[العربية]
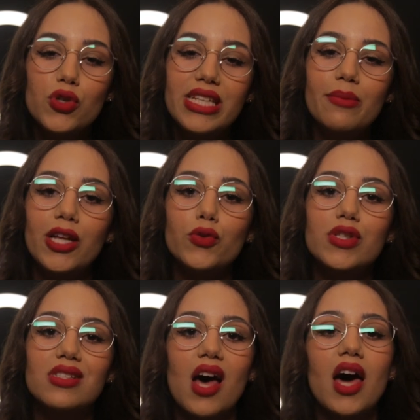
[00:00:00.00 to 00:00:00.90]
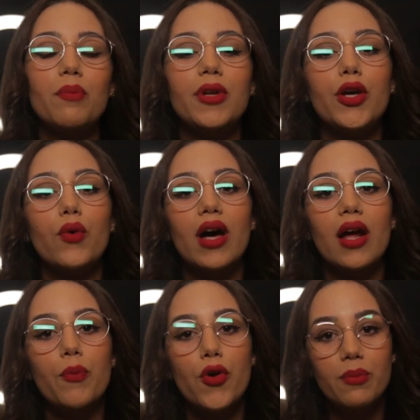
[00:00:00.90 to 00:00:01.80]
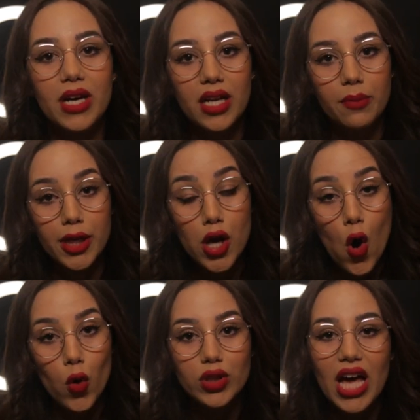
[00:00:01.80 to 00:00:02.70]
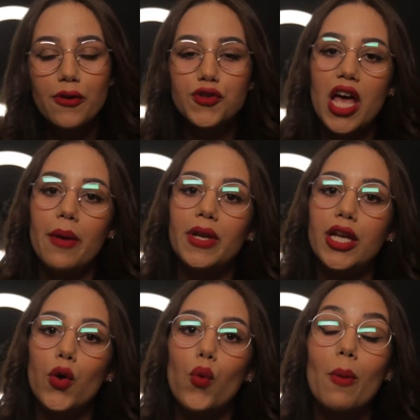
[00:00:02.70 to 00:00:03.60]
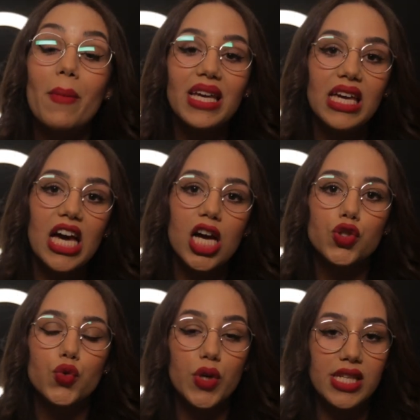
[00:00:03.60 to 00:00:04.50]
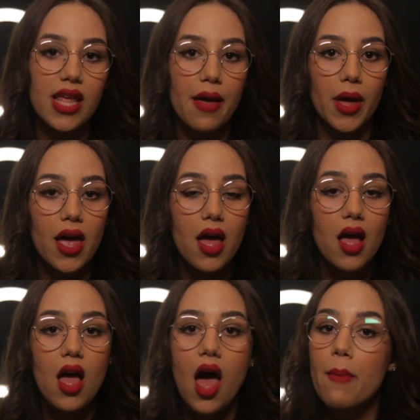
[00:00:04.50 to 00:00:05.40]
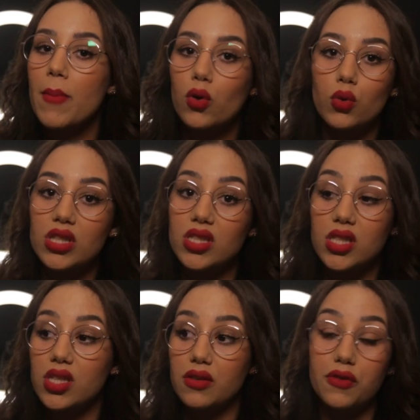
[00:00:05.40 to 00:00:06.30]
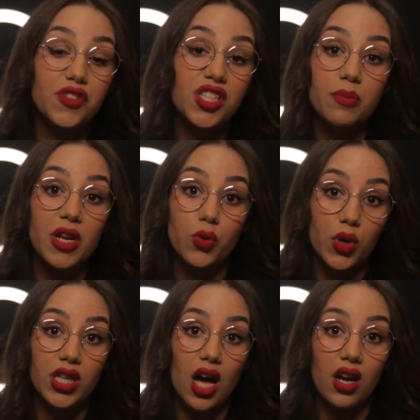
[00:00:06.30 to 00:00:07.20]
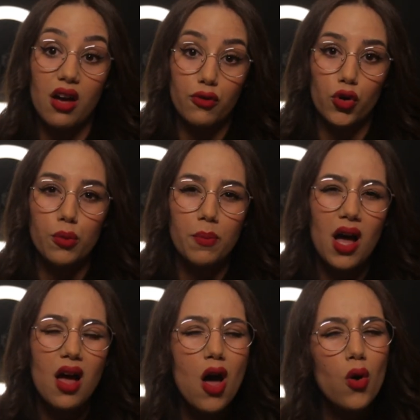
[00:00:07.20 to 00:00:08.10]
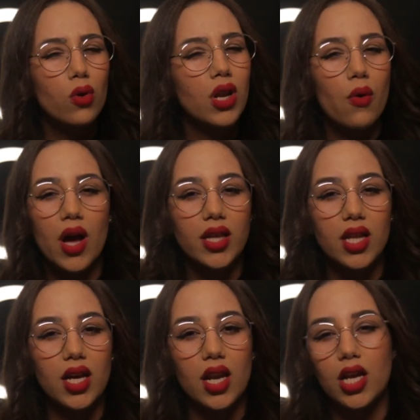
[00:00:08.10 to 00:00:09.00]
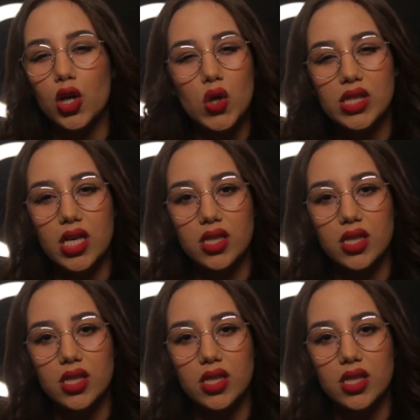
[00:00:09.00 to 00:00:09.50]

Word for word: مسلم عنده الزهر باللي هو رابور مغربي وطاح في شعب اللي هو ما كيحقدش وكيسامح اما كون كنتي في شي بلاد وحده اخرى في اوروبا والله واحد لا دخل الكونسير